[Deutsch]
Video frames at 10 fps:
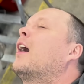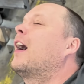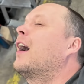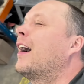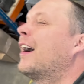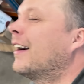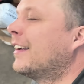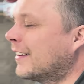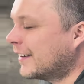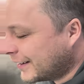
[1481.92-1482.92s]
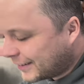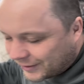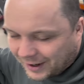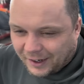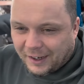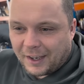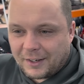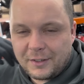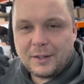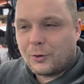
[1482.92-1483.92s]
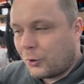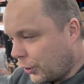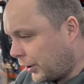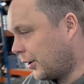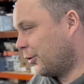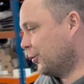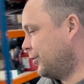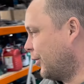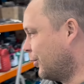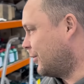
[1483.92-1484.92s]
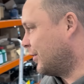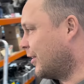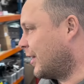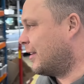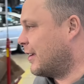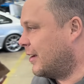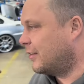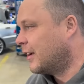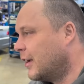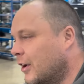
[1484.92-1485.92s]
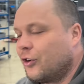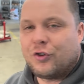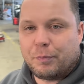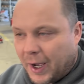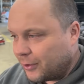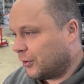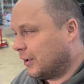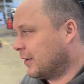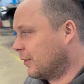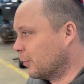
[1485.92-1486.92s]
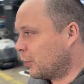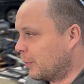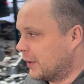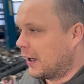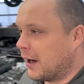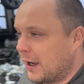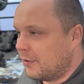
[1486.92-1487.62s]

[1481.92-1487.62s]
Ah, hier hinten war er gerade. Den Rücken runterrutschen. Also ganz ehrlich, spart euch diese dummen Kommentare